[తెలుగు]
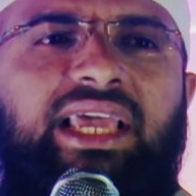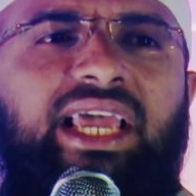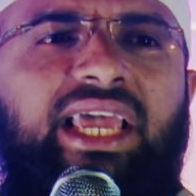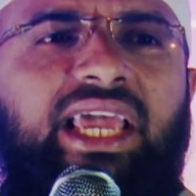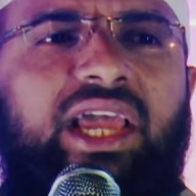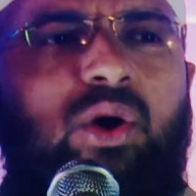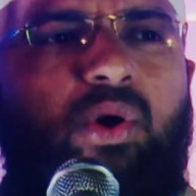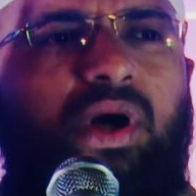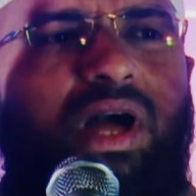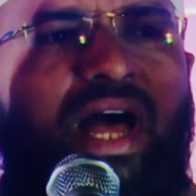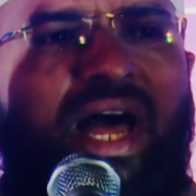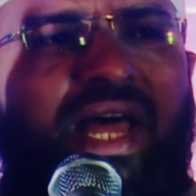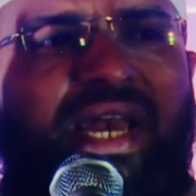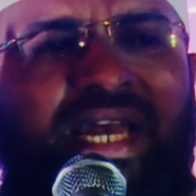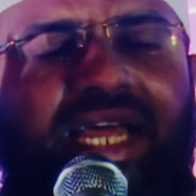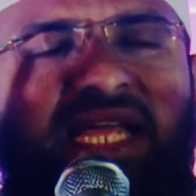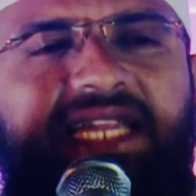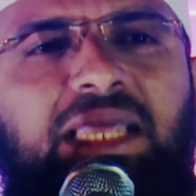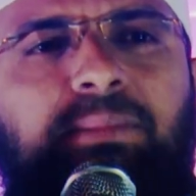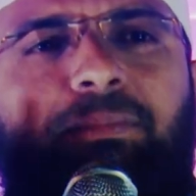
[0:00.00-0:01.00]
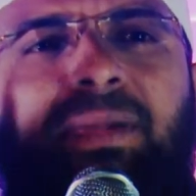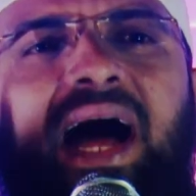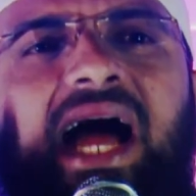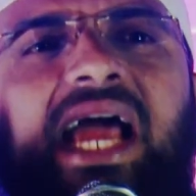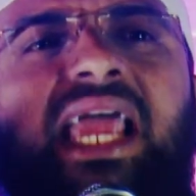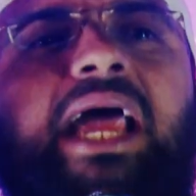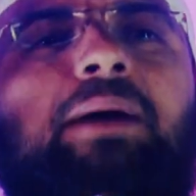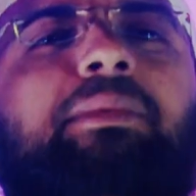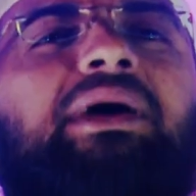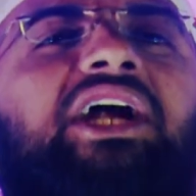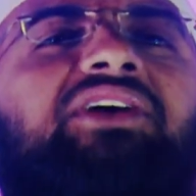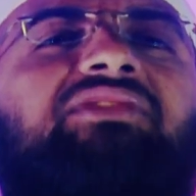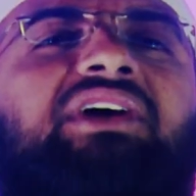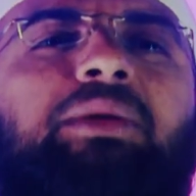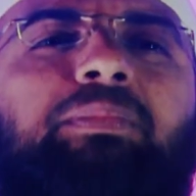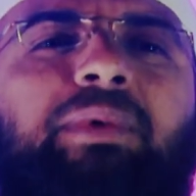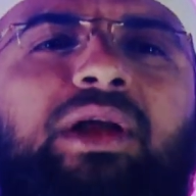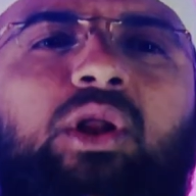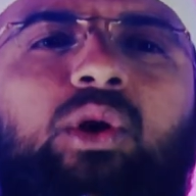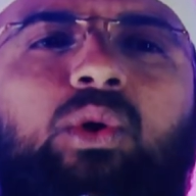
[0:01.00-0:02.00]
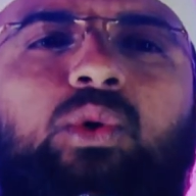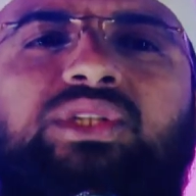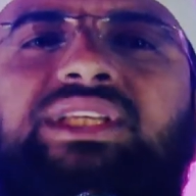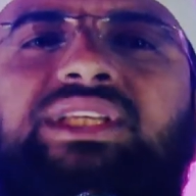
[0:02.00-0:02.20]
ఈ యొక్క నీతి బాహ్యమైనటువంటి పనులు